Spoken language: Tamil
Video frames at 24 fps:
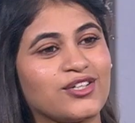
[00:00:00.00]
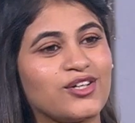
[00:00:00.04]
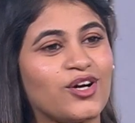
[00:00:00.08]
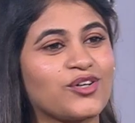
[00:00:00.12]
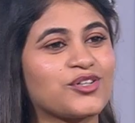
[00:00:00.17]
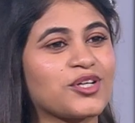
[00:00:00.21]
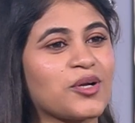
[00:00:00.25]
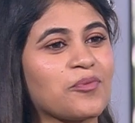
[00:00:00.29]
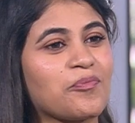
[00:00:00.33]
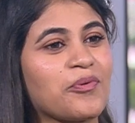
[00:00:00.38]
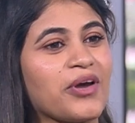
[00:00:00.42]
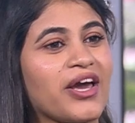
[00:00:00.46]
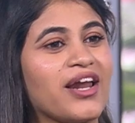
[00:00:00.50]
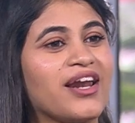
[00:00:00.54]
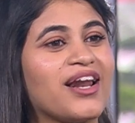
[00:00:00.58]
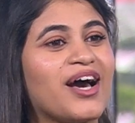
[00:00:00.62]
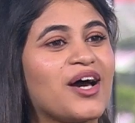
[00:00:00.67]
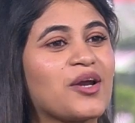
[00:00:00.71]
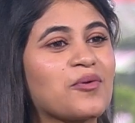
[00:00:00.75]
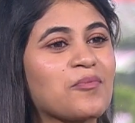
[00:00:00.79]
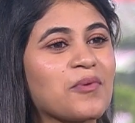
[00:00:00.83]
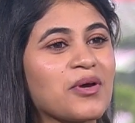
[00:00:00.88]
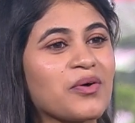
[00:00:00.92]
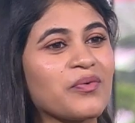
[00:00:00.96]
தொற்று இப்போ
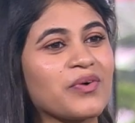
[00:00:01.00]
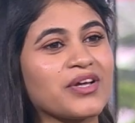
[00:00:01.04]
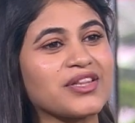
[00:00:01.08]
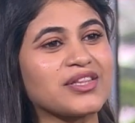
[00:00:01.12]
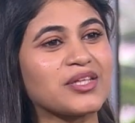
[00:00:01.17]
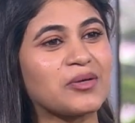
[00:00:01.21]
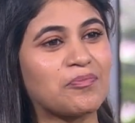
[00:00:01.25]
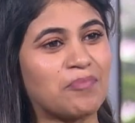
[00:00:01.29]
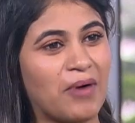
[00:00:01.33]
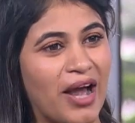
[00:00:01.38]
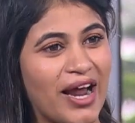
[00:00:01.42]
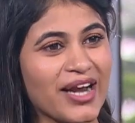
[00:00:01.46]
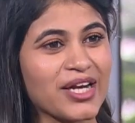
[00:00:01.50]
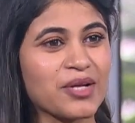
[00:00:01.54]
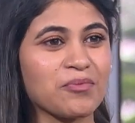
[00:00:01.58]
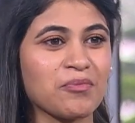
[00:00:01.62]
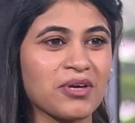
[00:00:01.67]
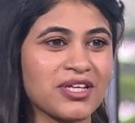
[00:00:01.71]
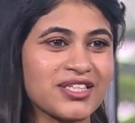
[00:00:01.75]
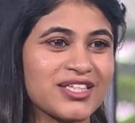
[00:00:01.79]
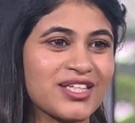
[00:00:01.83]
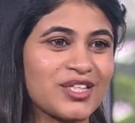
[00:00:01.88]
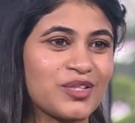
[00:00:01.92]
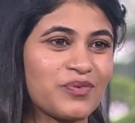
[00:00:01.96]
எல்லாருமே வந்து
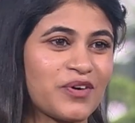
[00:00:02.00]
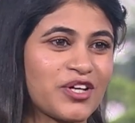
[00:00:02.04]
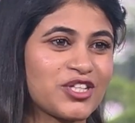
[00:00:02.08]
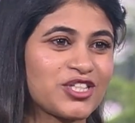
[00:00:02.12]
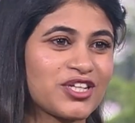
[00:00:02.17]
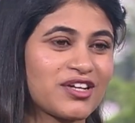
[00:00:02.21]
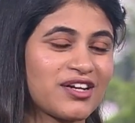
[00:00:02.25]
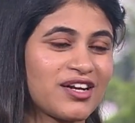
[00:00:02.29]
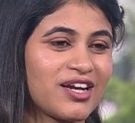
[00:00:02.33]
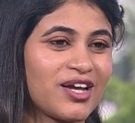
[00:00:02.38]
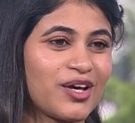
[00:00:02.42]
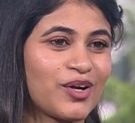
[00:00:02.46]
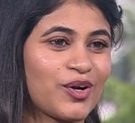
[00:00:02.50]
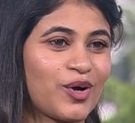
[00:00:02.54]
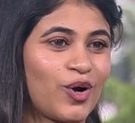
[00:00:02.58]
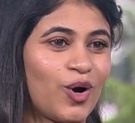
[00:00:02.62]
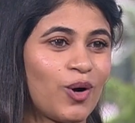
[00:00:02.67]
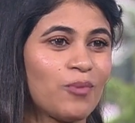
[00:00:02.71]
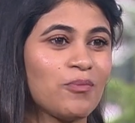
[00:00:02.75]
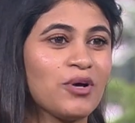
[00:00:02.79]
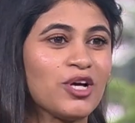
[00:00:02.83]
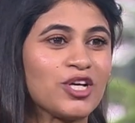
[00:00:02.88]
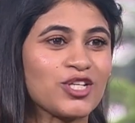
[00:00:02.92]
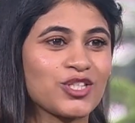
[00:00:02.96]
பேண்டமிக் சுச்சுவேஷனில்
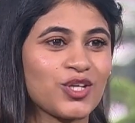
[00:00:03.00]
இருக்கும்